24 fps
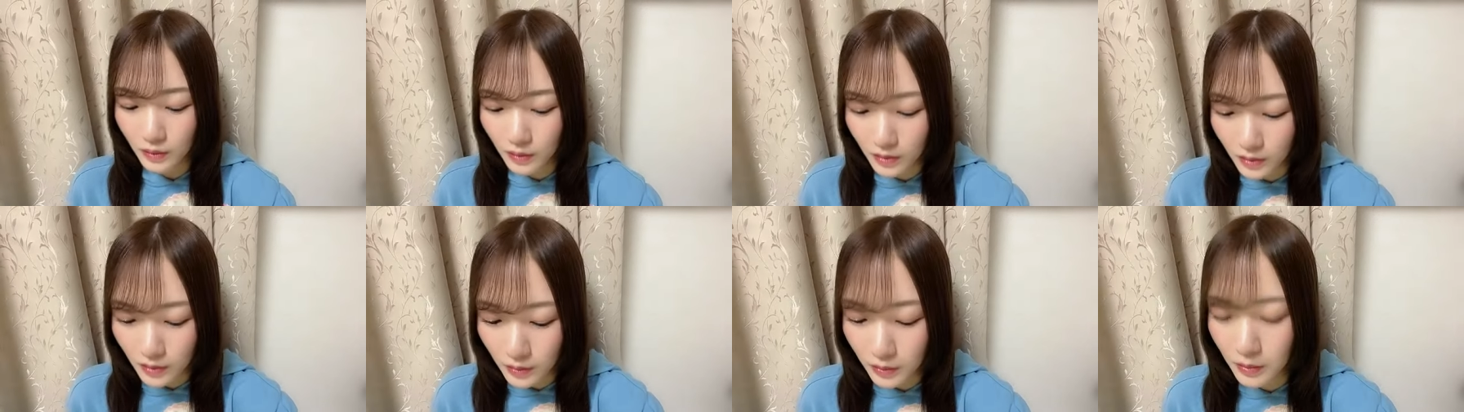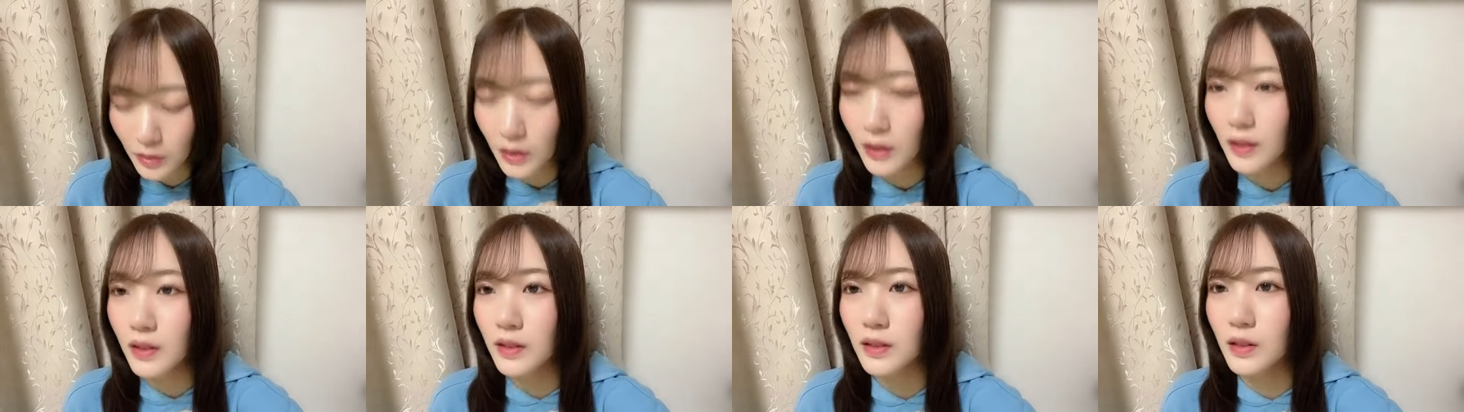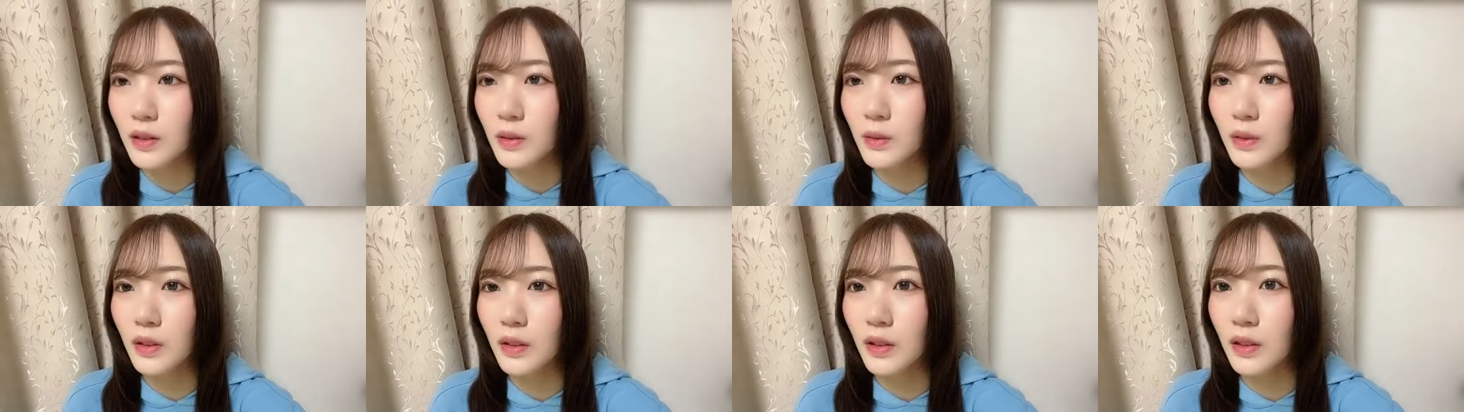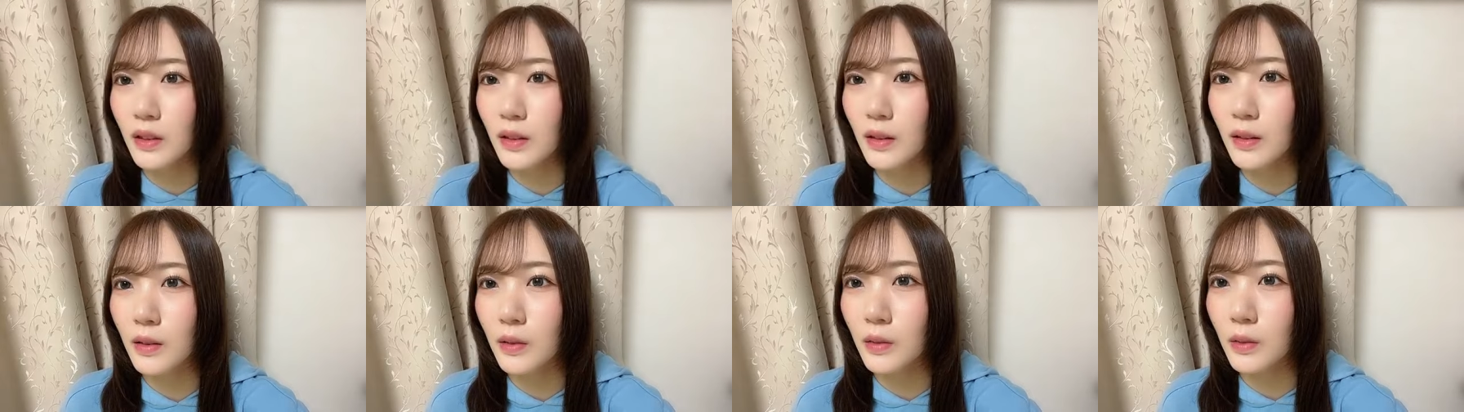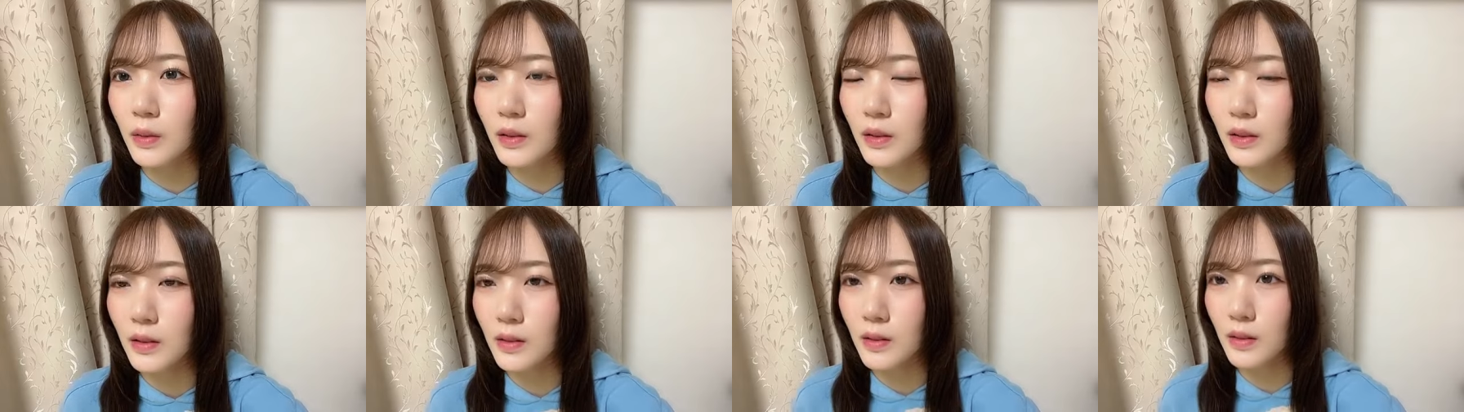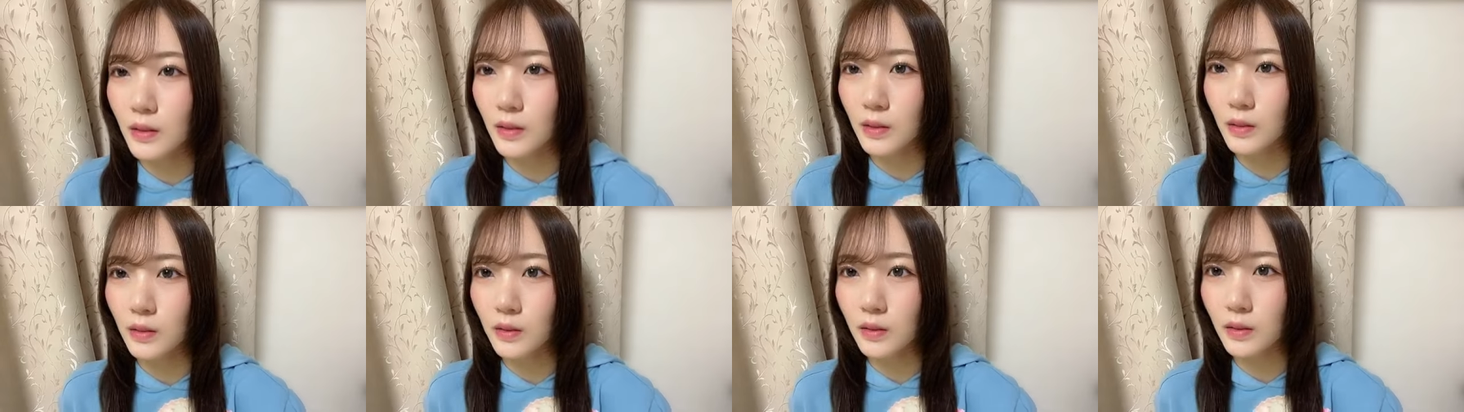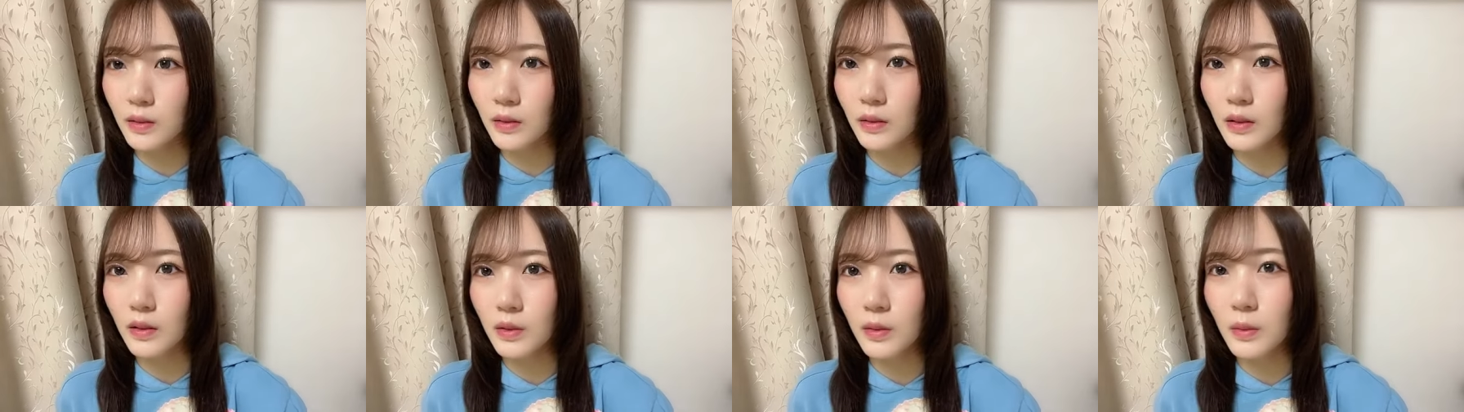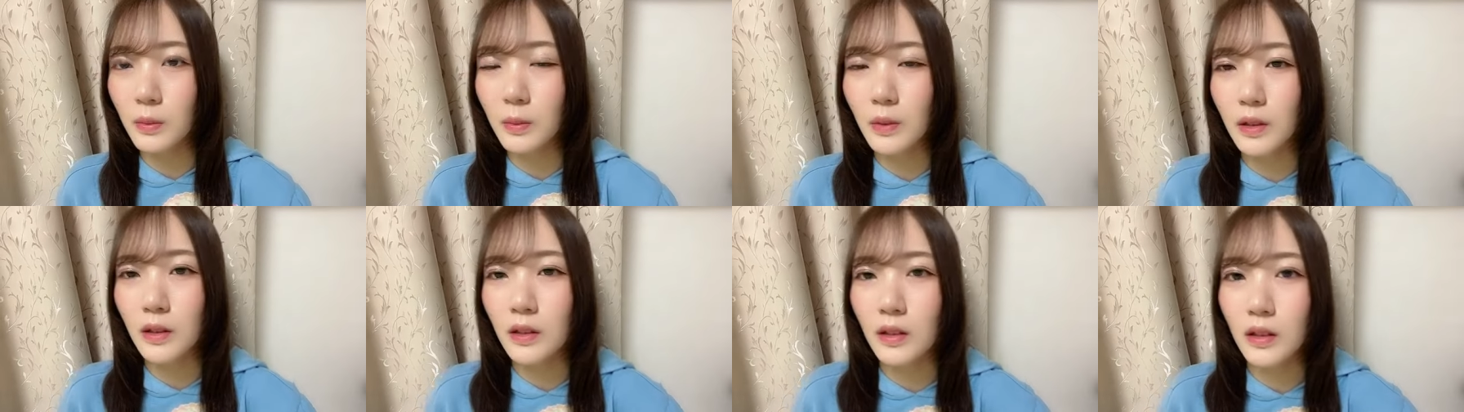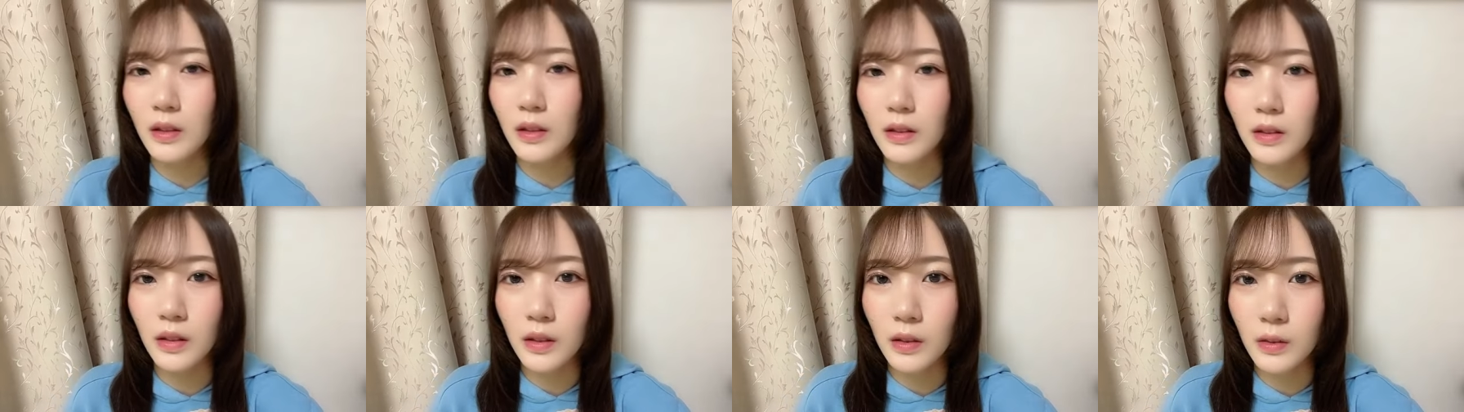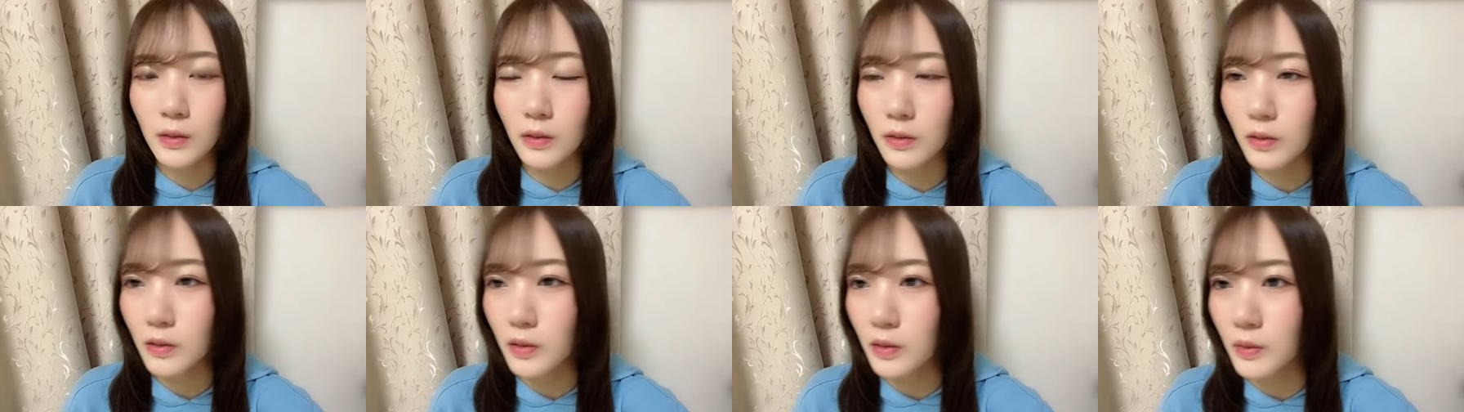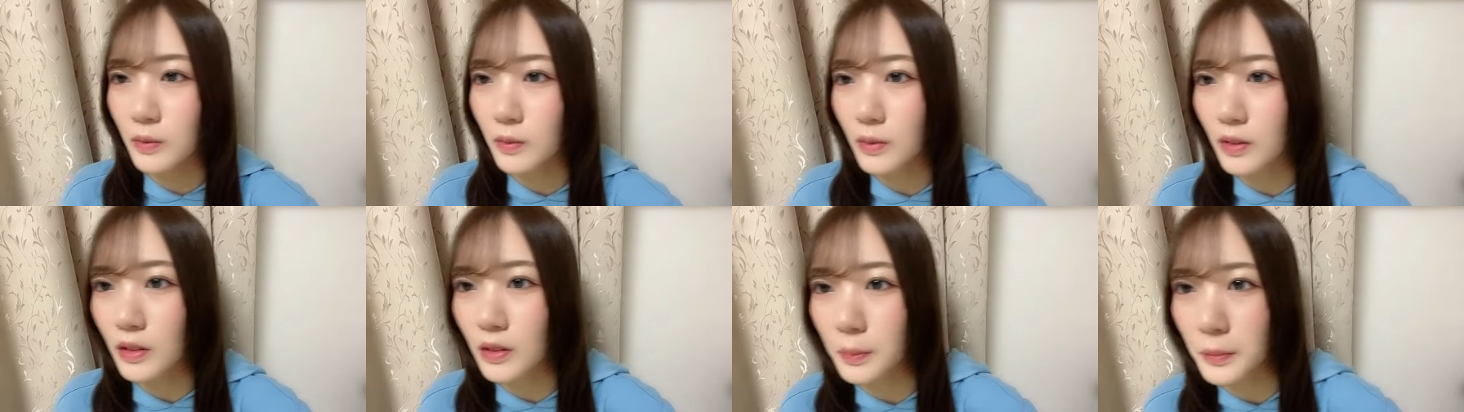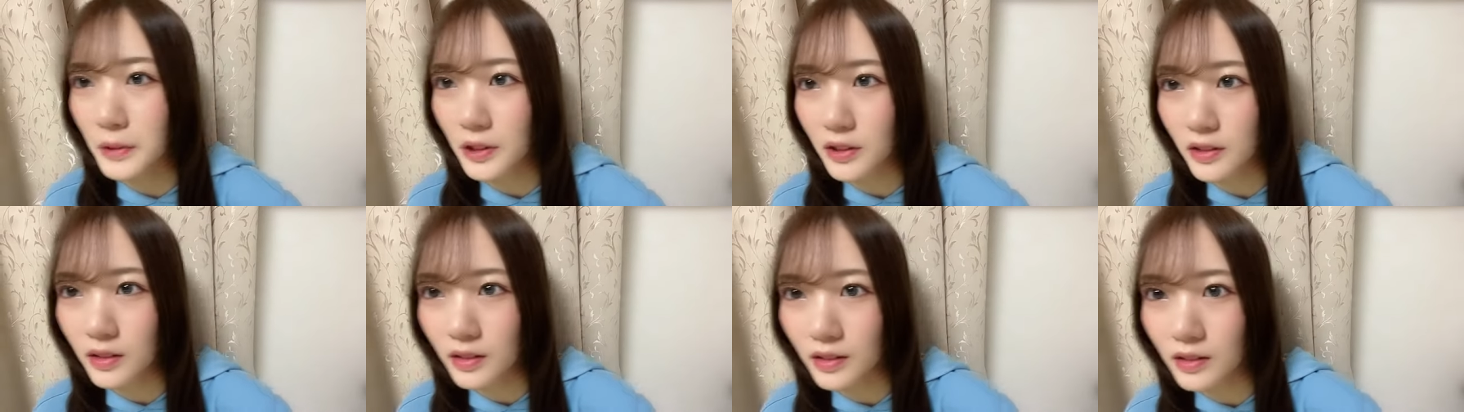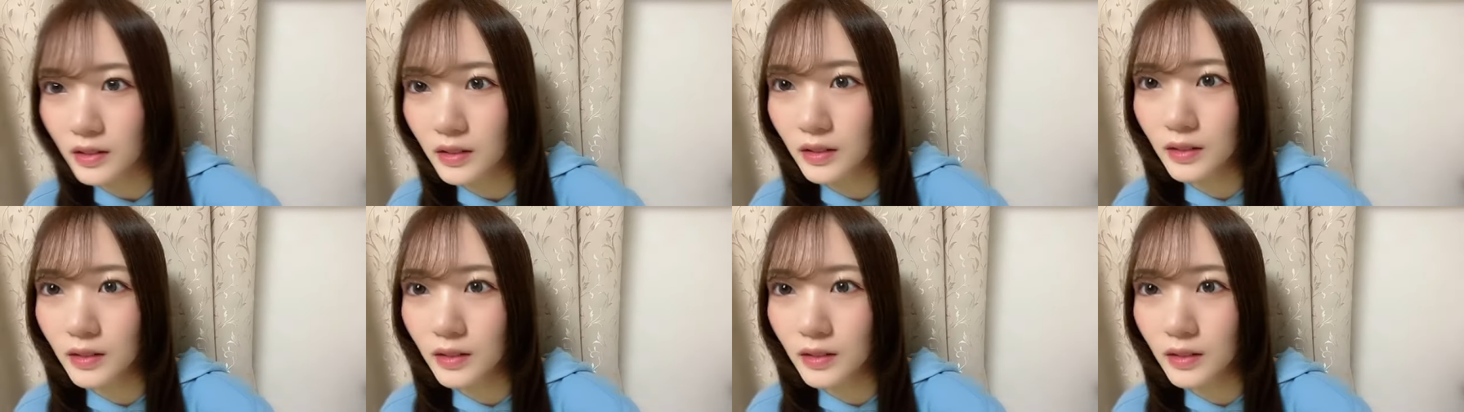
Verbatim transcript: そう配信終わったらお母さんと一緒にそば買いに行こうと思ってました